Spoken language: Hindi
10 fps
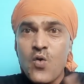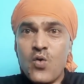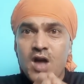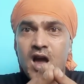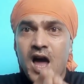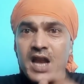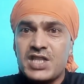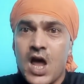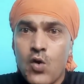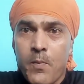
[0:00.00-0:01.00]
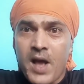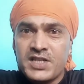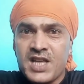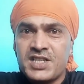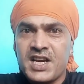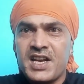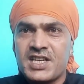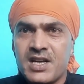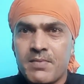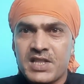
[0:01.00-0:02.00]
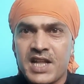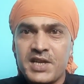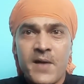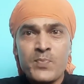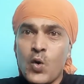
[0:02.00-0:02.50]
उनका खालिस्तान और पाकिस्तान से कनेक्शन बता दिया